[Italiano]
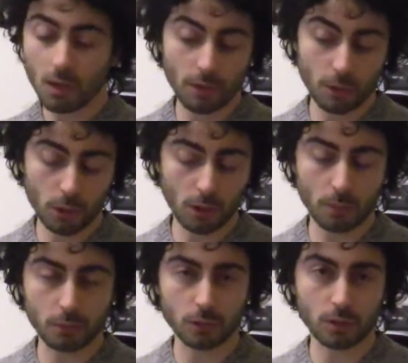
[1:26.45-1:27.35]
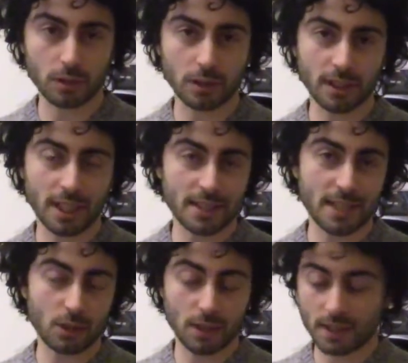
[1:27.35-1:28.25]
ovvero quello appunto eh,
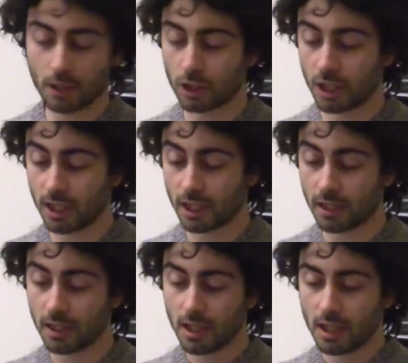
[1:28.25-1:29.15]
realizzato da Cyanogen Inc.